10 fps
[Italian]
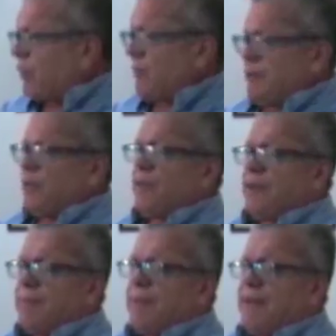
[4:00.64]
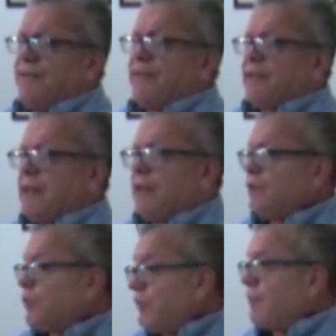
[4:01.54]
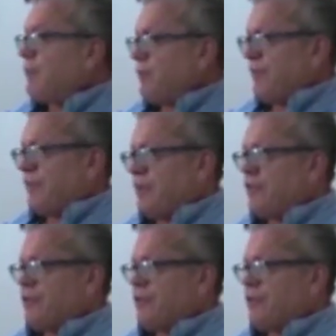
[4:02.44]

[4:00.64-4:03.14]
alla polizia municipale, tant'è che